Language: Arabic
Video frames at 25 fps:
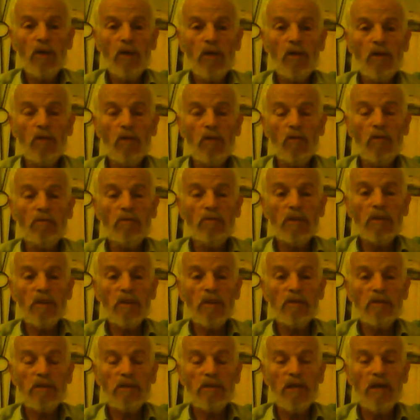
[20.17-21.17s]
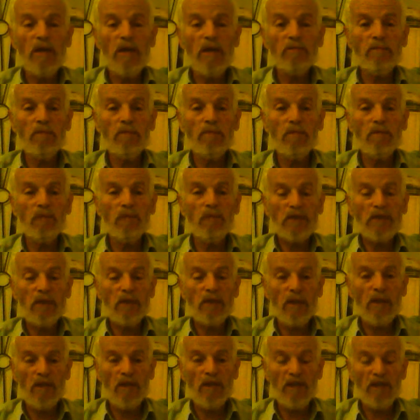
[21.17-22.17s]
لأمة الإسلام
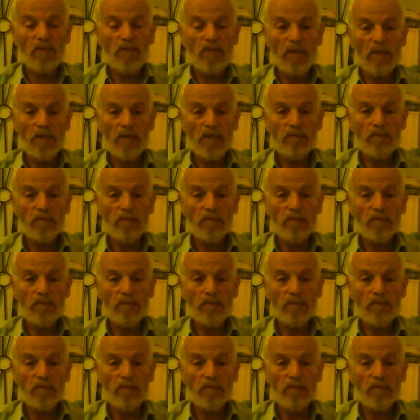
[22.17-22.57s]
فتحا عظيما